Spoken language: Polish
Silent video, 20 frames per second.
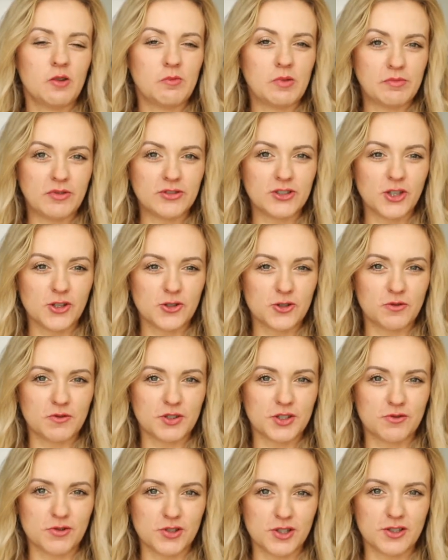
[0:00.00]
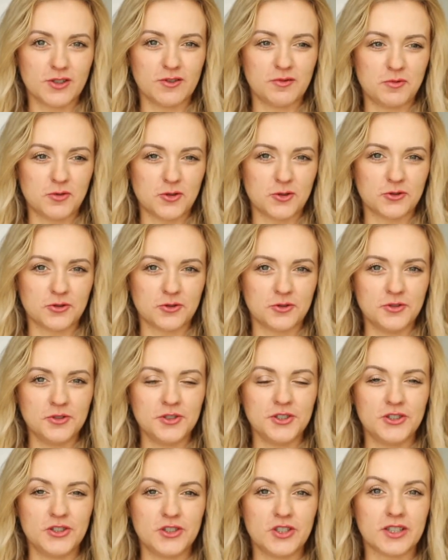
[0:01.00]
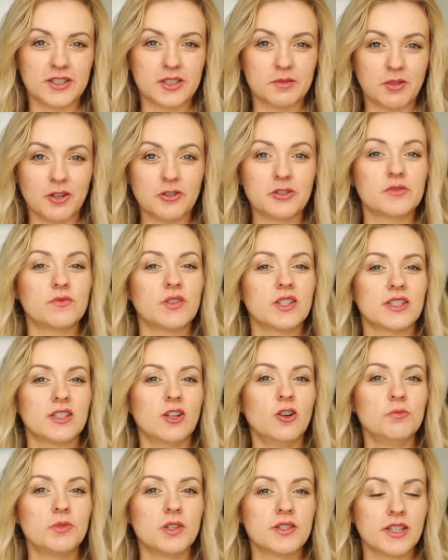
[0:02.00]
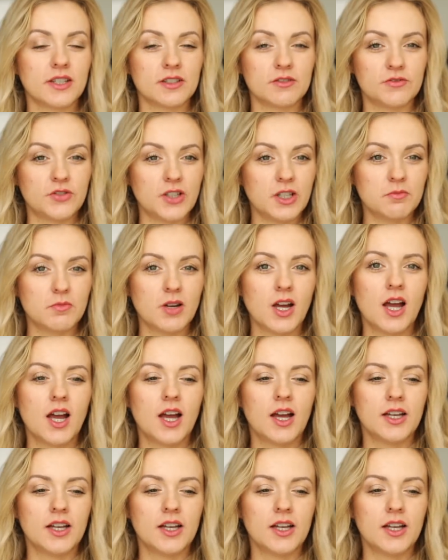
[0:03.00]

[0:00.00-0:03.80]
Mam nadzieję, że u Was wszystko w porządku i dzisiaj zapraszam Was na obiecany film